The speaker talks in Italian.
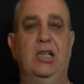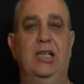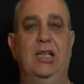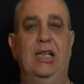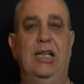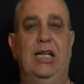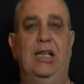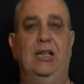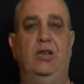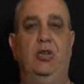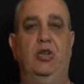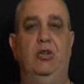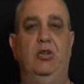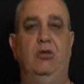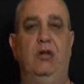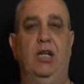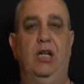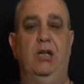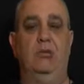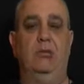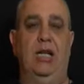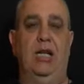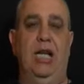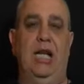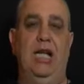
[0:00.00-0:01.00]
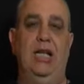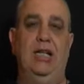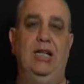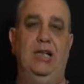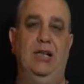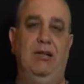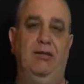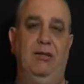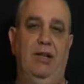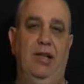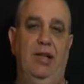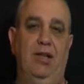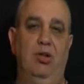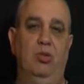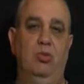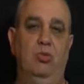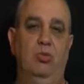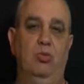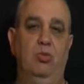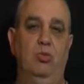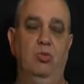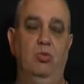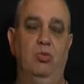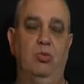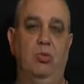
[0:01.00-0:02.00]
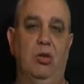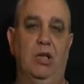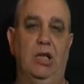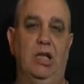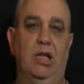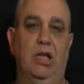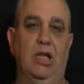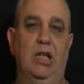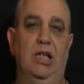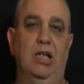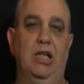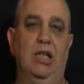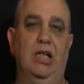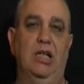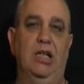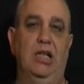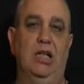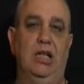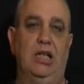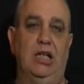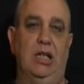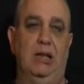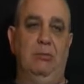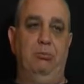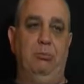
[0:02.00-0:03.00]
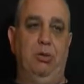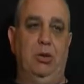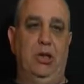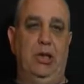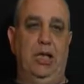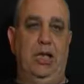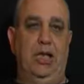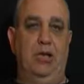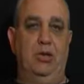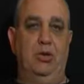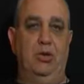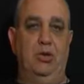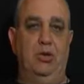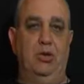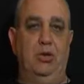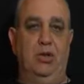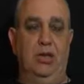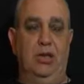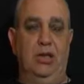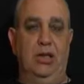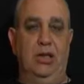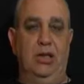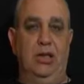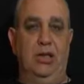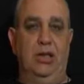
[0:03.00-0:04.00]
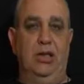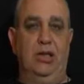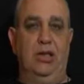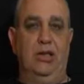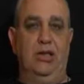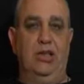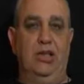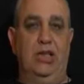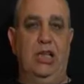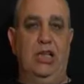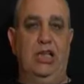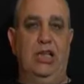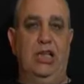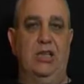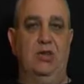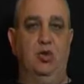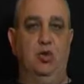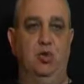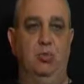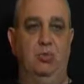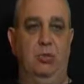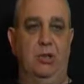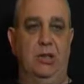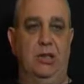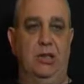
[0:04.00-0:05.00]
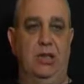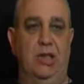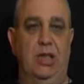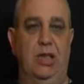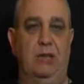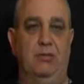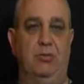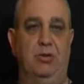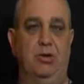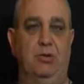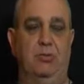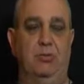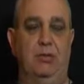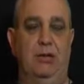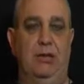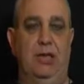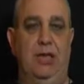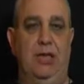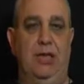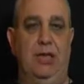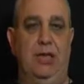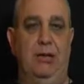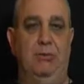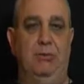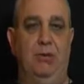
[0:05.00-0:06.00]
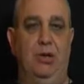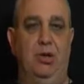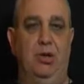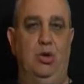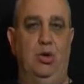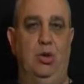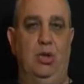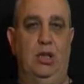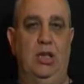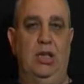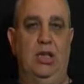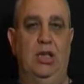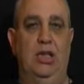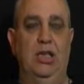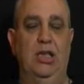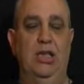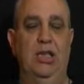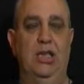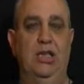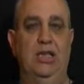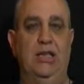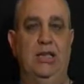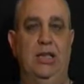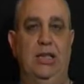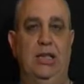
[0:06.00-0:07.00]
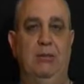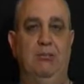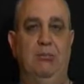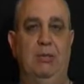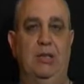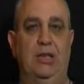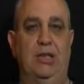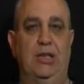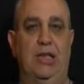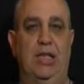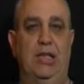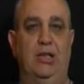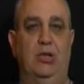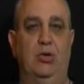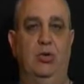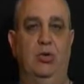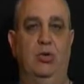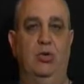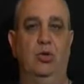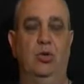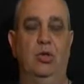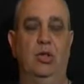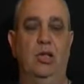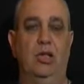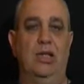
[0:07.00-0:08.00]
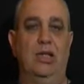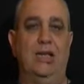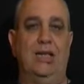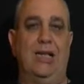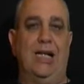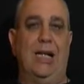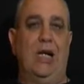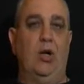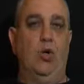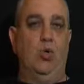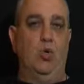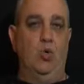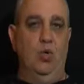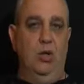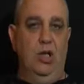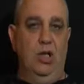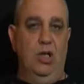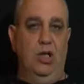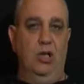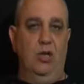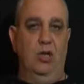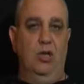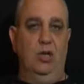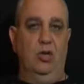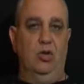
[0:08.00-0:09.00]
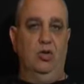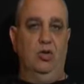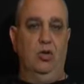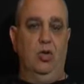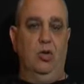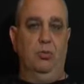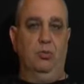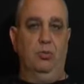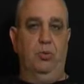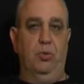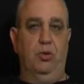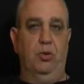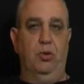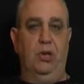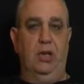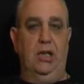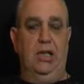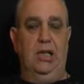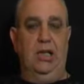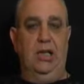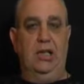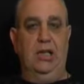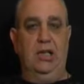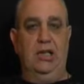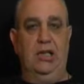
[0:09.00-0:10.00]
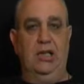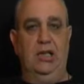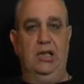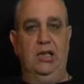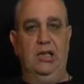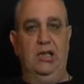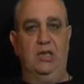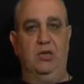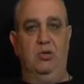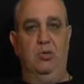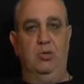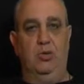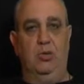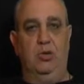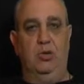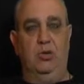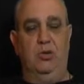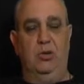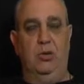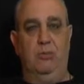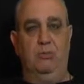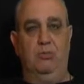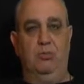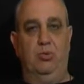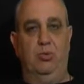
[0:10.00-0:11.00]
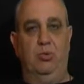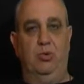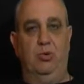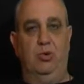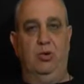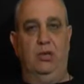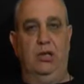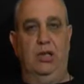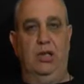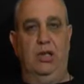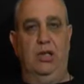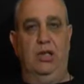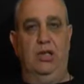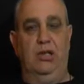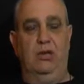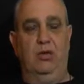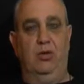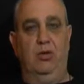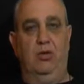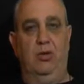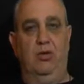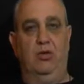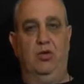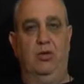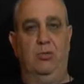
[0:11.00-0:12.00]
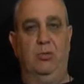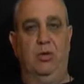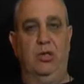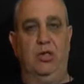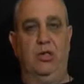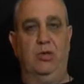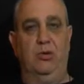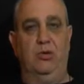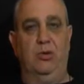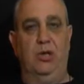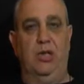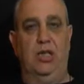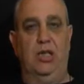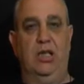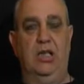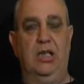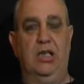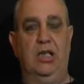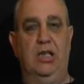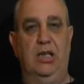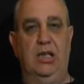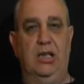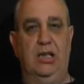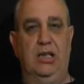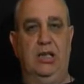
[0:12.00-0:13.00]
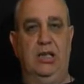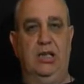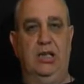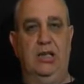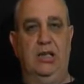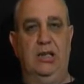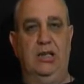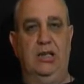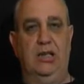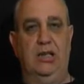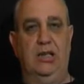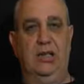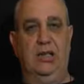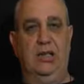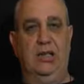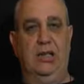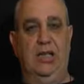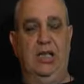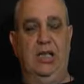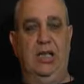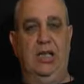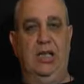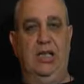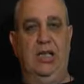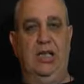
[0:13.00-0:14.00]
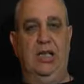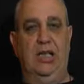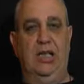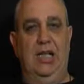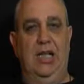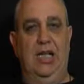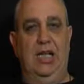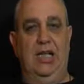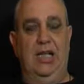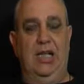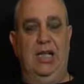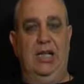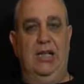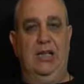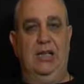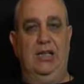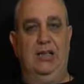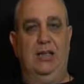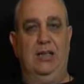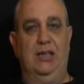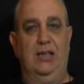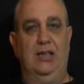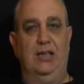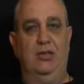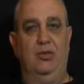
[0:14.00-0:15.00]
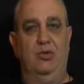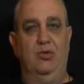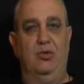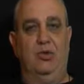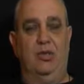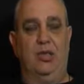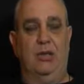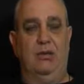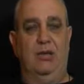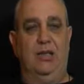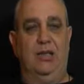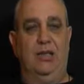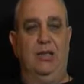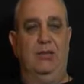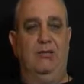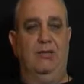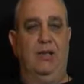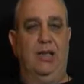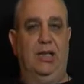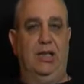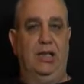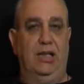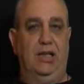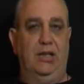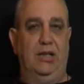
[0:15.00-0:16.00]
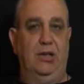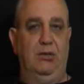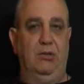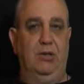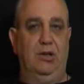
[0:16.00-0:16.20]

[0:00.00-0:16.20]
di alto livello, ma è anche vero comunque che il campionato eh, già da subito si, era, si, è capito che sarebbe stato tranquillo dopo eh, l'esclusione eh, di una formazione eh, che eh, era eh, giustamente fallita.